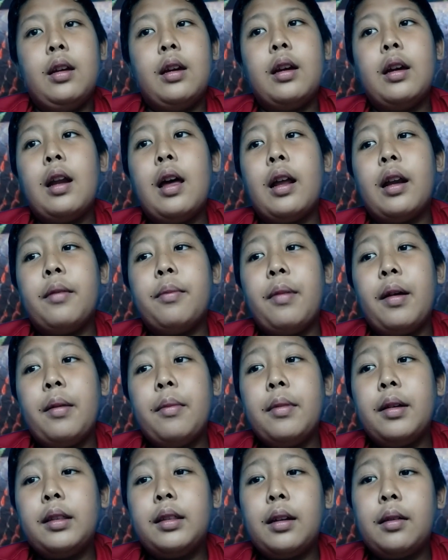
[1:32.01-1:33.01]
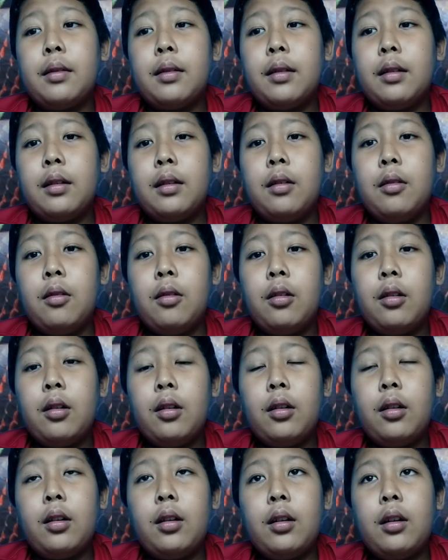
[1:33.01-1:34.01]
Ikan arapaima
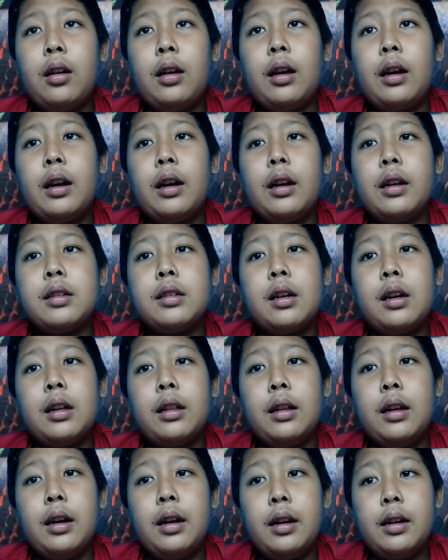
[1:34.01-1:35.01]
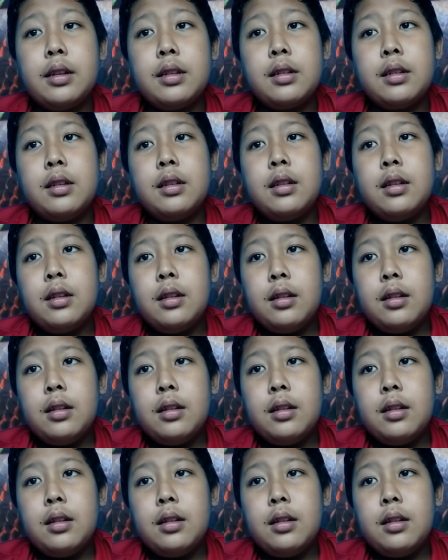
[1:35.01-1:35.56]
tergolong ikan yang sangat ganas.